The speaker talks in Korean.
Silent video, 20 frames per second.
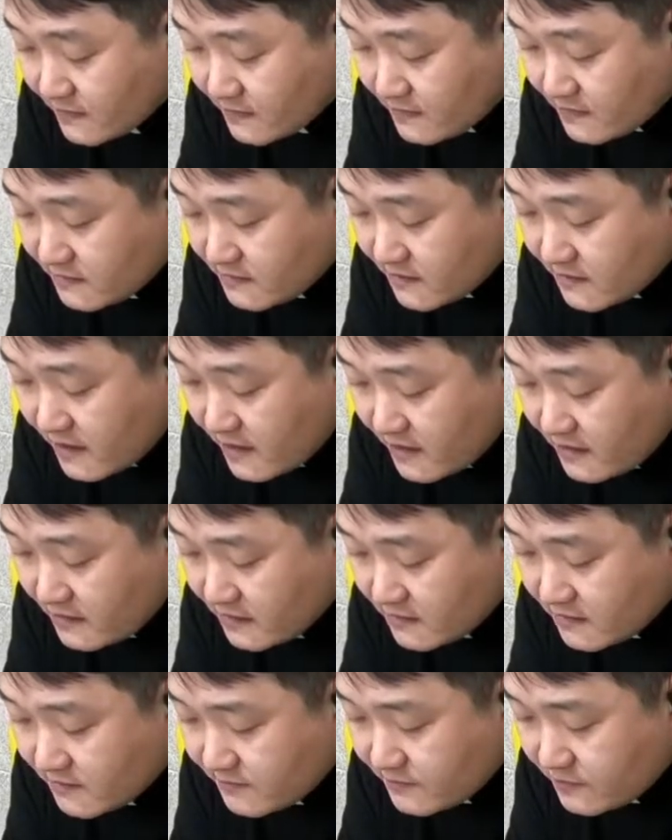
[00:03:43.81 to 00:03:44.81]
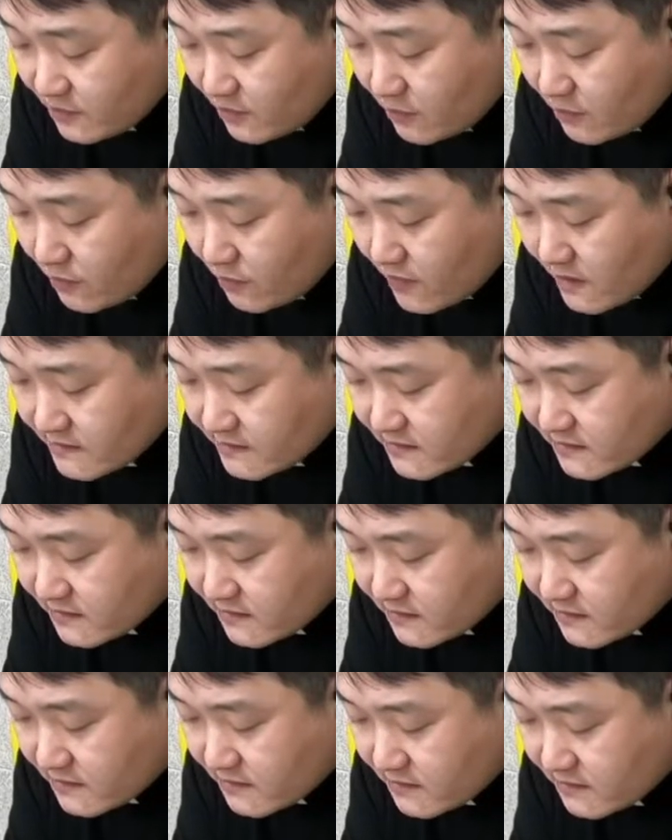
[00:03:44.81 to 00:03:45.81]
이스라엘 임금
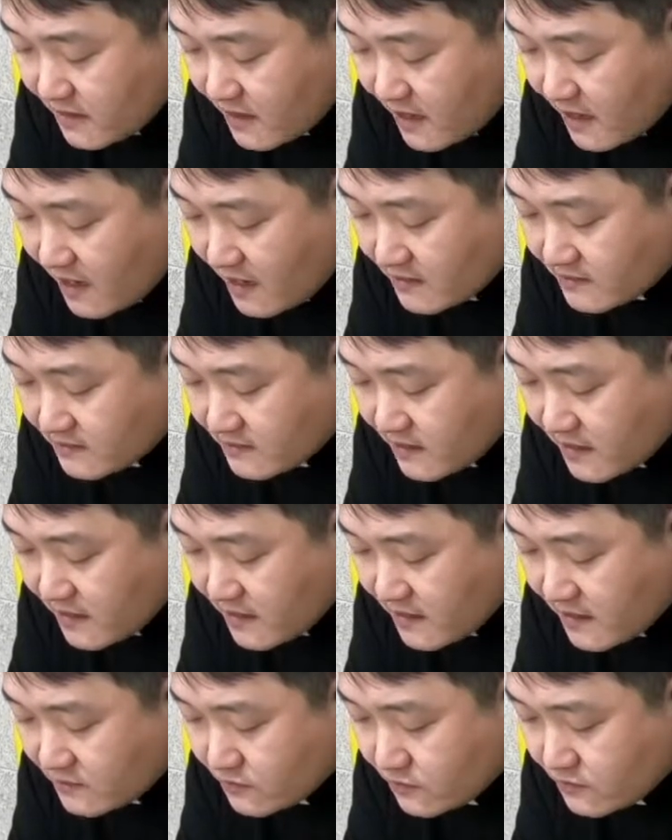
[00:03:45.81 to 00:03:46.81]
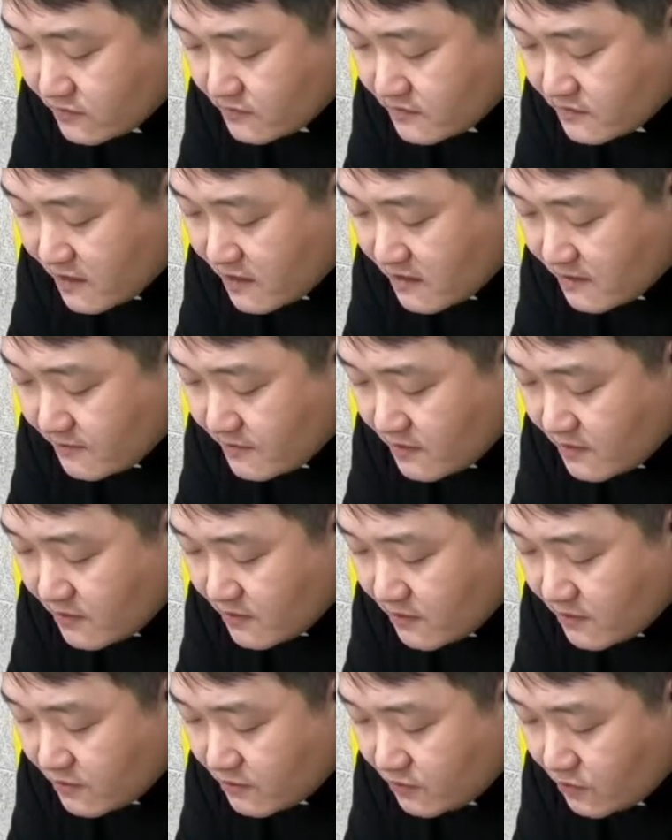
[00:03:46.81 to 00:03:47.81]
여호아스는 아하지아의
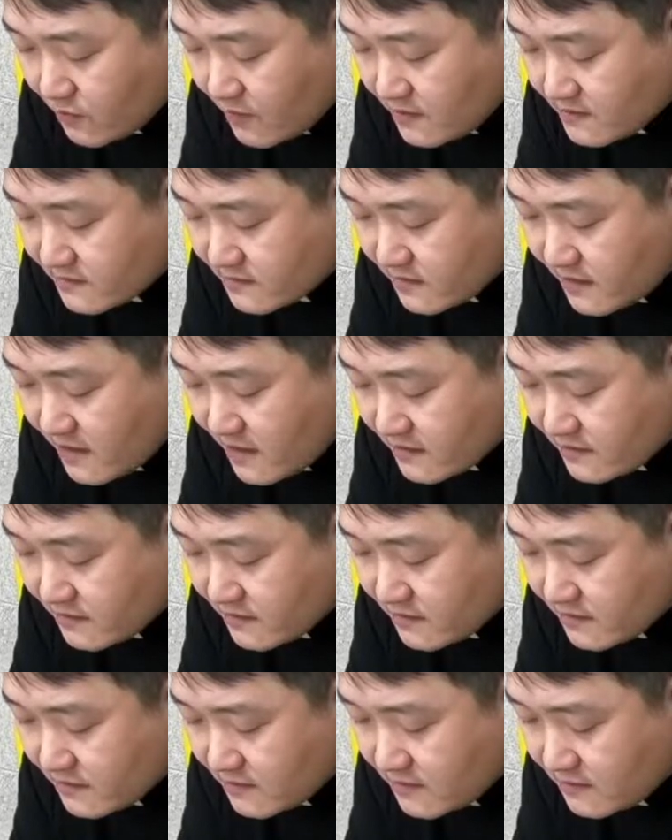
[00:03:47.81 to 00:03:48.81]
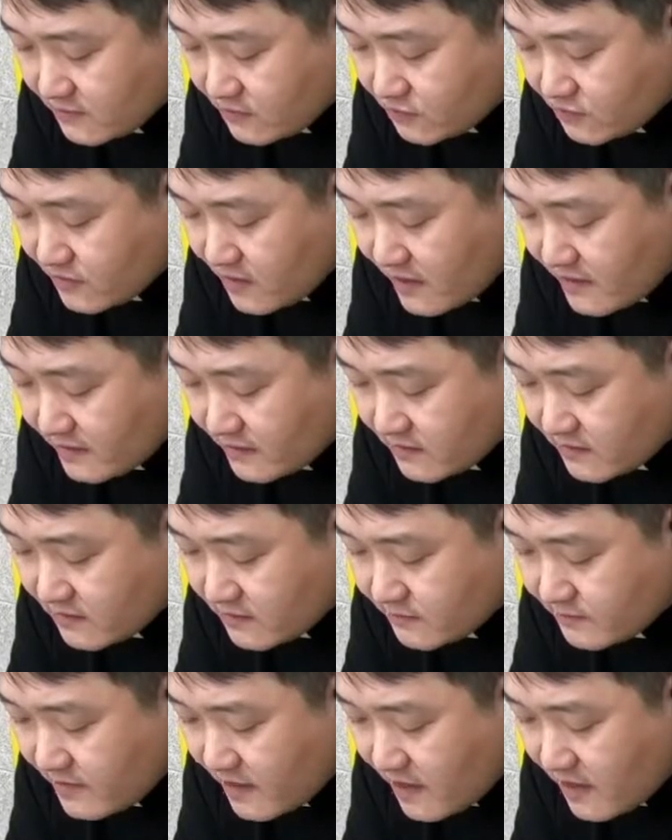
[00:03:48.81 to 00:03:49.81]
손자이며 요아스의 아들인 유다
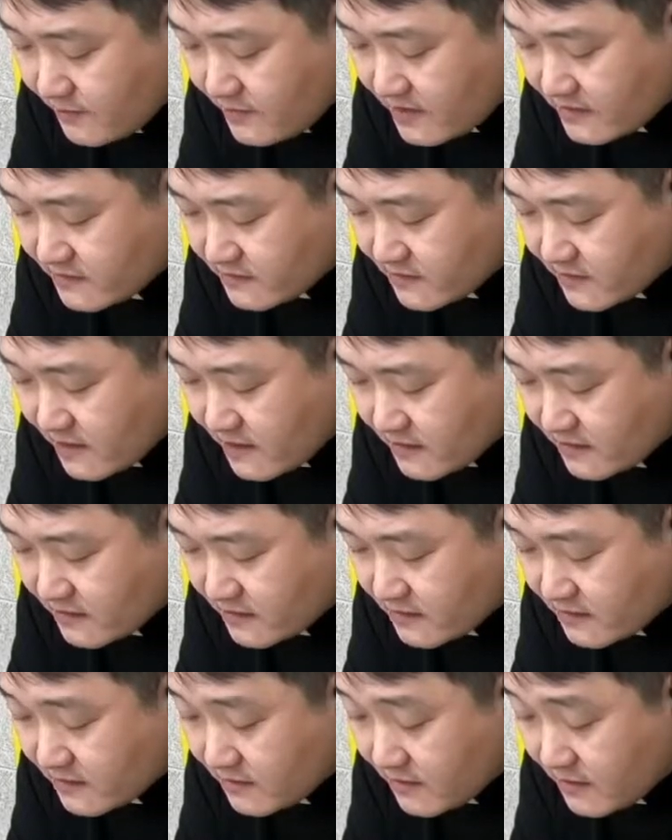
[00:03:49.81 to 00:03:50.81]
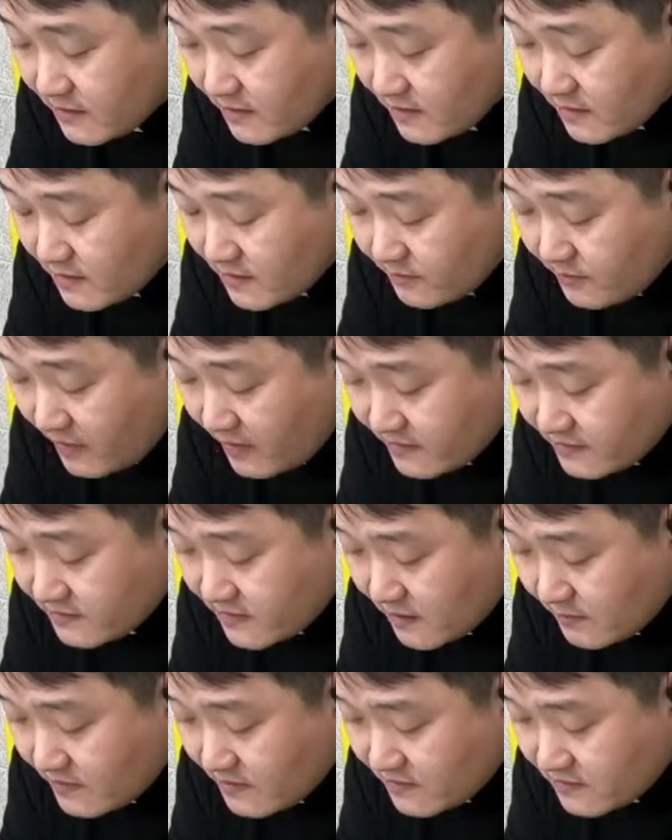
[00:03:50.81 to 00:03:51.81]
임금 아마치아를
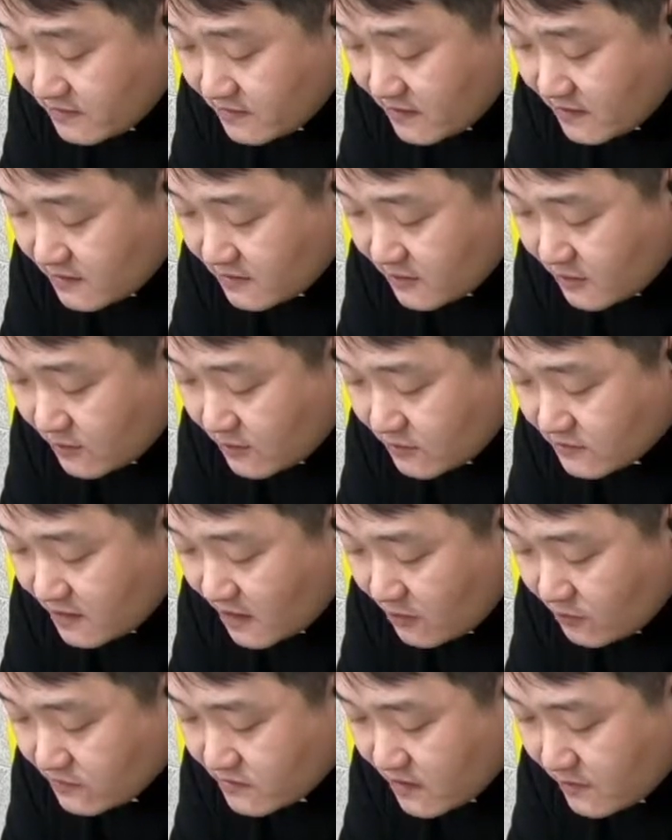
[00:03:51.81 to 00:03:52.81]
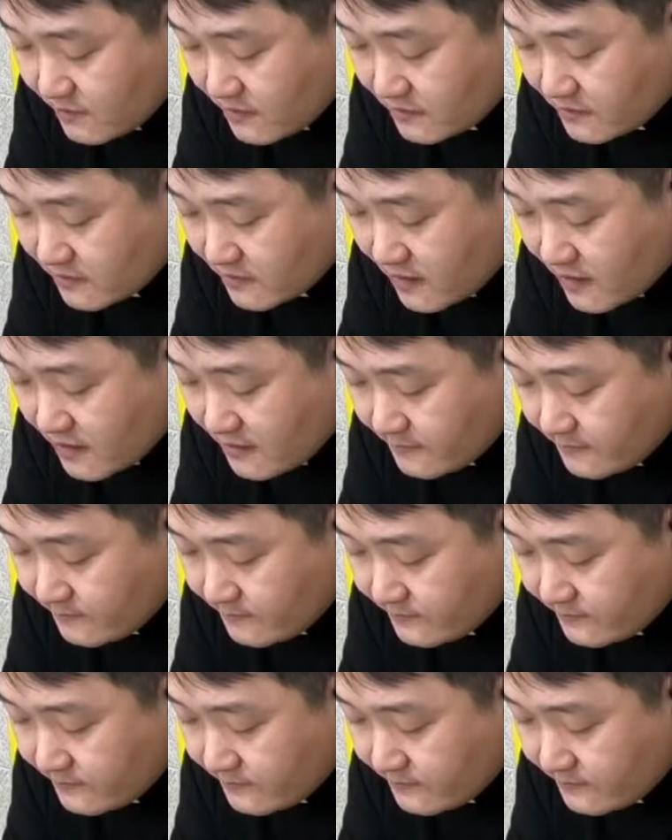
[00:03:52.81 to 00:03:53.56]
벳세메스에서 사로잡았다.